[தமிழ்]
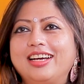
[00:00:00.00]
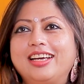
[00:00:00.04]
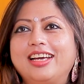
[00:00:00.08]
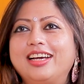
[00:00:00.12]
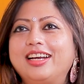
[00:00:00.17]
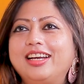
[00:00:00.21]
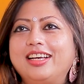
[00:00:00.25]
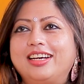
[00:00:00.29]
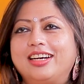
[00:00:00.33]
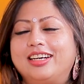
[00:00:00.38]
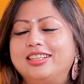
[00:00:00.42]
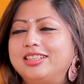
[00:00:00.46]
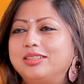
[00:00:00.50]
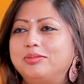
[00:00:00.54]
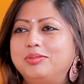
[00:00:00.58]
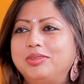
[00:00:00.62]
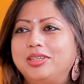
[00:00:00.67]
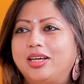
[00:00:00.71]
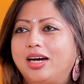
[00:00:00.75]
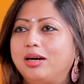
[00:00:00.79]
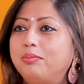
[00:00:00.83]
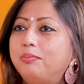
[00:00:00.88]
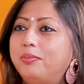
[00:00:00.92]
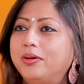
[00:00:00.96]
எங்களுக்கு அதுக்கு
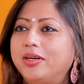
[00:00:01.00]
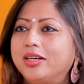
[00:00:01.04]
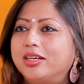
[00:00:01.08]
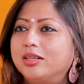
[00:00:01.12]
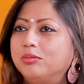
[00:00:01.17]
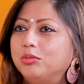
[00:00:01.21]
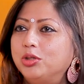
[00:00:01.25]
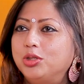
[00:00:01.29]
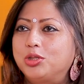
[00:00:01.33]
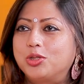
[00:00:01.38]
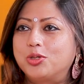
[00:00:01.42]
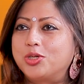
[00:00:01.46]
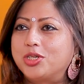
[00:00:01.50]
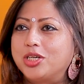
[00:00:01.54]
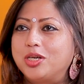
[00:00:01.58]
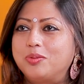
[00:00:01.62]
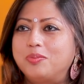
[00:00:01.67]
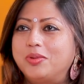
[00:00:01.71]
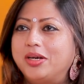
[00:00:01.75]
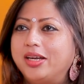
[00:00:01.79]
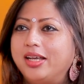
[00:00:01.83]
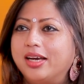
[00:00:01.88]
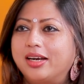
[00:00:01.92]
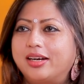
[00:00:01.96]
முன்னே அப்போ இருக்கும்போது
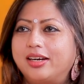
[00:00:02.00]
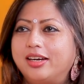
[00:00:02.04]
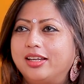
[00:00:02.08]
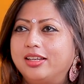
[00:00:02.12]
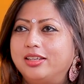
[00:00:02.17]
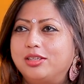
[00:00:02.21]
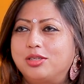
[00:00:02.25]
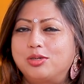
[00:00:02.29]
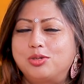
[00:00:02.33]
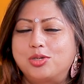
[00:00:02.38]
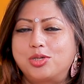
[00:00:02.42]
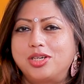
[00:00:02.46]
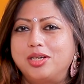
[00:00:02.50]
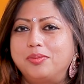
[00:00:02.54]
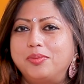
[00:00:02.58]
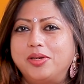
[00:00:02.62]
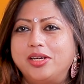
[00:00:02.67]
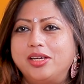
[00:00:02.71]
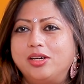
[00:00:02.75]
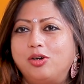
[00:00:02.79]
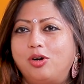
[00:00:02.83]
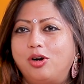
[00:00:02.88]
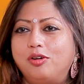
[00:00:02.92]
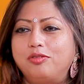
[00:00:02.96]
சோஷியல் மீடியா கிடையாது சோஷியல்
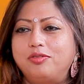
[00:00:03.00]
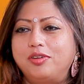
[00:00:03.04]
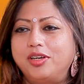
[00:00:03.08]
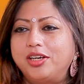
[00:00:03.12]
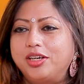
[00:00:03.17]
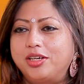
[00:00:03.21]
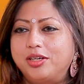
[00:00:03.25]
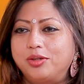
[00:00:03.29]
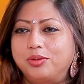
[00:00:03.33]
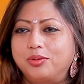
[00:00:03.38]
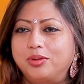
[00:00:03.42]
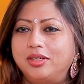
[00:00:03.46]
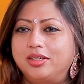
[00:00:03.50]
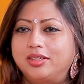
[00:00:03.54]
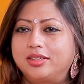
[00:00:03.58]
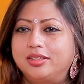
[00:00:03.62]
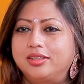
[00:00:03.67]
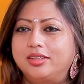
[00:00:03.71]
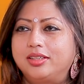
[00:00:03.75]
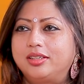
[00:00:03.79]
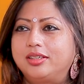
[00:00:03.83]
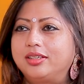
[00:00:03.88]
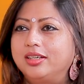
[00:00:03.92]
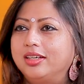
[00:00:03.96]
மீடியா ஆஃப்லேட்
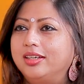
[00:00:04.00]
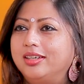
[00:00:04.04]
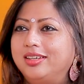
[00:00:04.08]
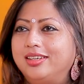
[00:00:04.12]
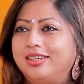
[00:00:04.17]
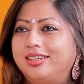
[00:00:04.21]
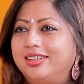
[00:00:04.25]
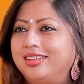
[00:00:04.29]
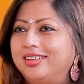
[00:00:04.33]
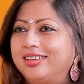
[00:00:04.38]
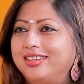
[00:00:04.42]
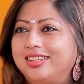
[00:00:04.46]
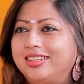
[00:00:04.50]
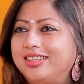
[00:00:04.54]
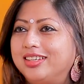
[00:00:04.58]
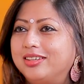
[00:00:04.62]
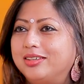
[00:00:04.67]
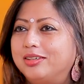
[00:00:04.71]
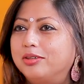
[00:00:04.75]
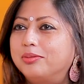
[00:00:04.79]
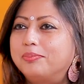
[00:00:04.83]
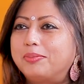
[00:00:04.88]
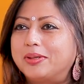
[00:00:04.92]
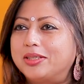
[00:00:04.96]
உங்களுக்கு இந்த
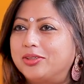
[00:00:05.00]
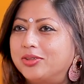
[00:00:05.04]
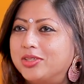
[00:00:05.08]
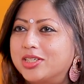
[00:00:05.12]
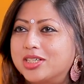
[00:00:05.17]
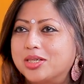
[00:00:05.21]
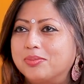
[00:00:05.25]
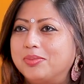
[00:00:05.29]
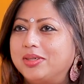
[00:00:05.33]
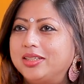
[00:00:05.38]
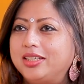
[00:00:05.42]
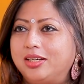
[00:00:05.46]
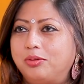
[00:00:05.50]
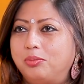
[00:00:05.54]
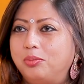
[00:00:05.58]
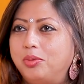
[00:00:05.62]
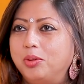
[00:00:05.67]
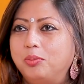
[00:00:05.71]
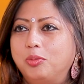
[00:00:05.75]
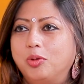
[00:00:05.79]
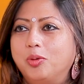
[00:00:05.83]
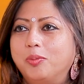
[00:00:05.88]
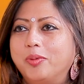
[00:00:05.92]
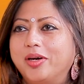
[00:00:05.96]
பத்து வருஷமாக தான்
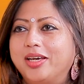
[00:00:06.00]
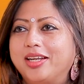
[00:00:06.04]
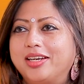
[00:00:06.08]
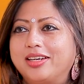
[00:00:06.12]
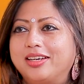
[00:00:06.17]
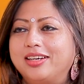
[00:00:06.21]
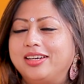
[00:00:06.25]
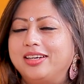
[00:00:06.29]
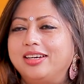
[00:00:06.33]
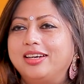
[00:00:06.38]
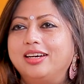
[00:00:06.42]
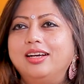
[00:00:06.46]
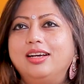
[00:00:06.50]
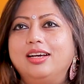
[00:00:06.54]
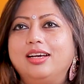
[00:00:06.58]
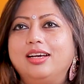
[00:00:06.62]
ரொம்ப பூம் ஆயிருக்கு இல்லையா